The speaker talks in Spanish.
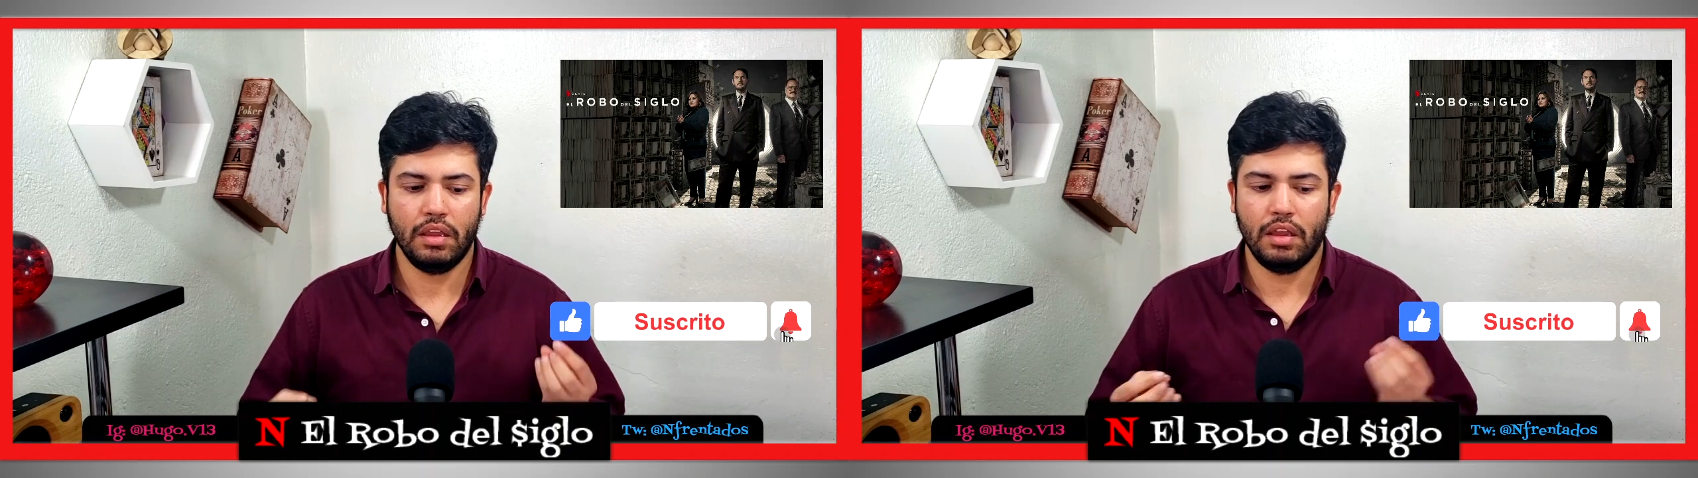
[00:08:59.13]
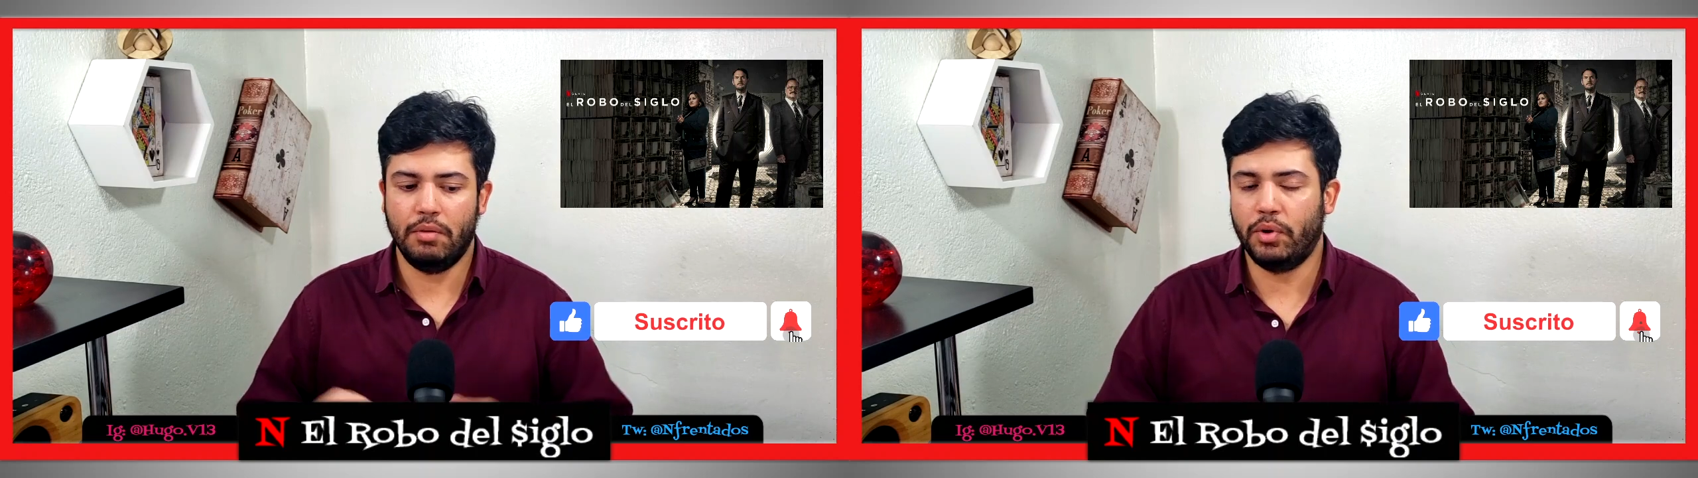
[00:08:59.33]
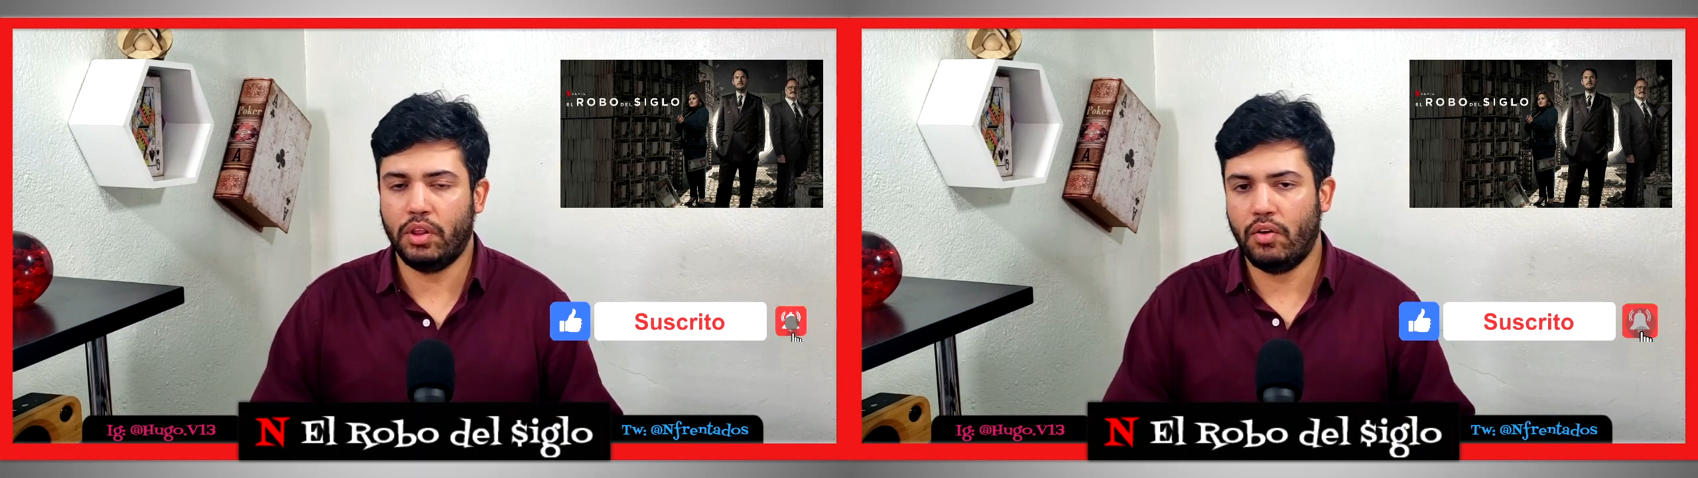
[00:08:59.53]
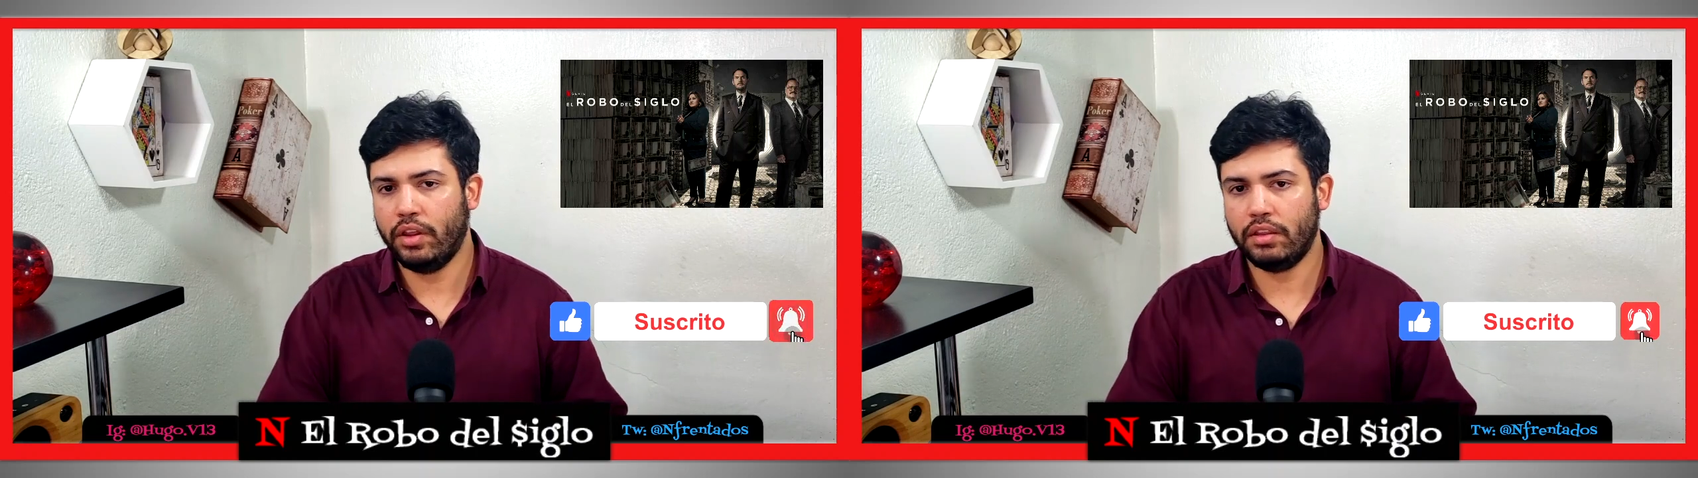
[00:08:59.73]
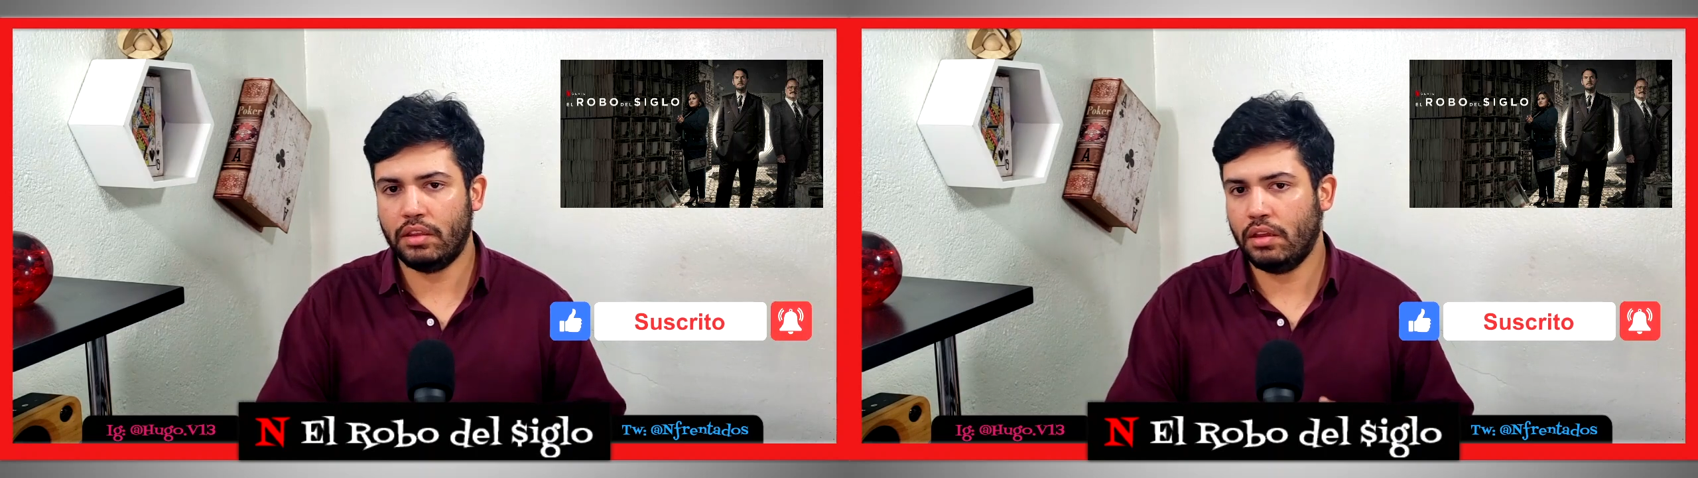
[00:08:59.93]
el
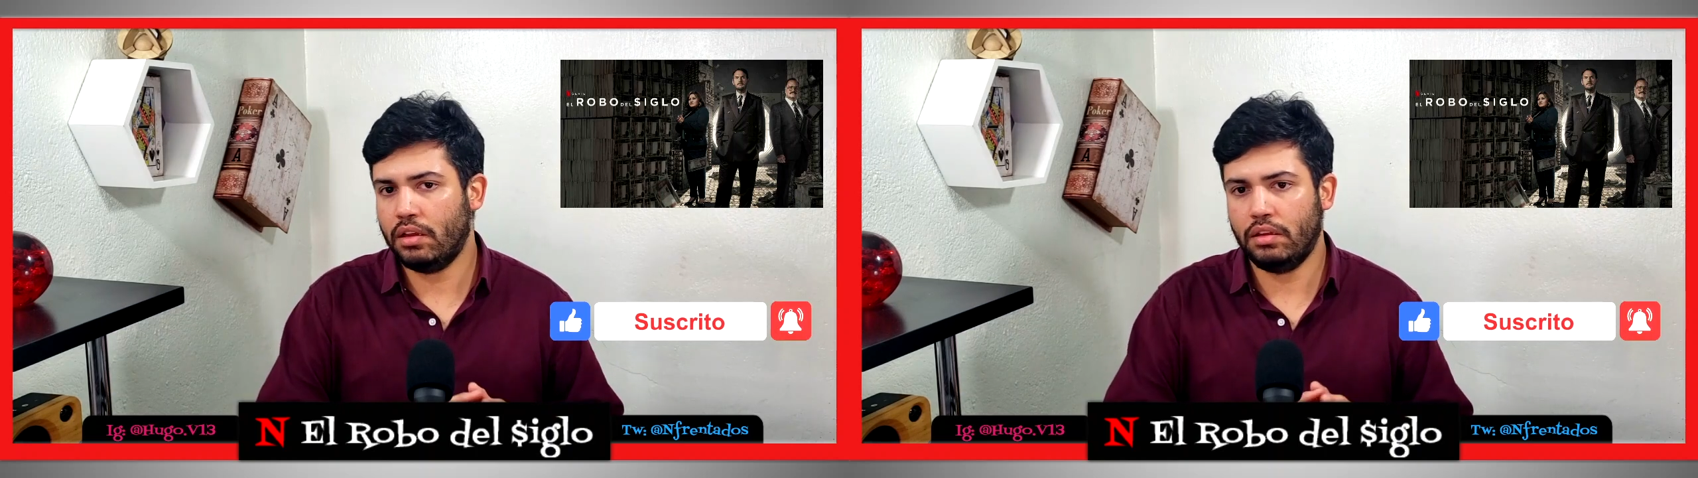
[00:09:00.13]
protagonista